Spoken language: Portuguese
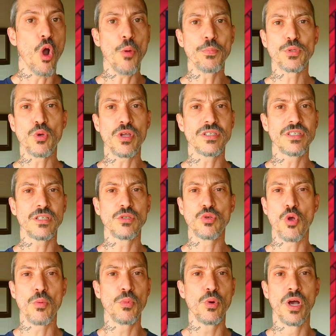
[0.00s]
Golpes conhecidos
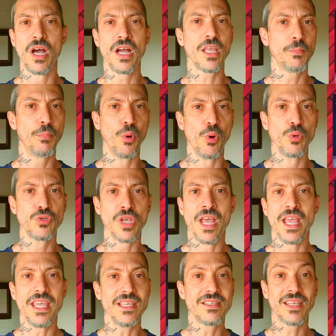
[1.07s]
como rug pulls
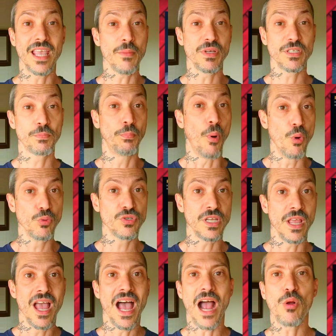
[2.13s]
e esquemas
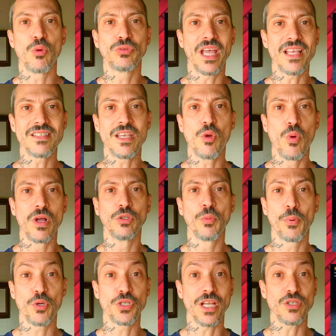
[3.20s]
Ponzi acontecem
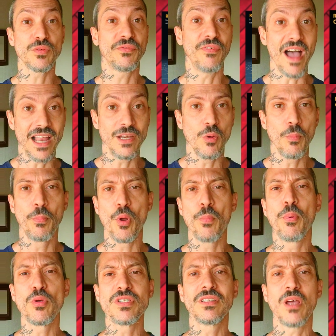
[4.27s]
quando projetos falham
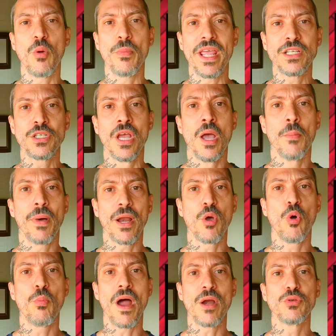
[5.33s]
propositalmente para
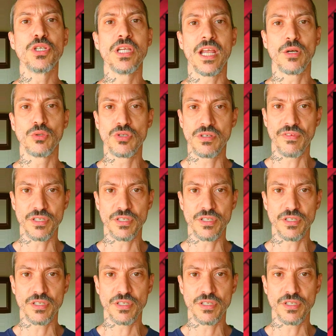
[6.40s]
roubar o dinheiro dos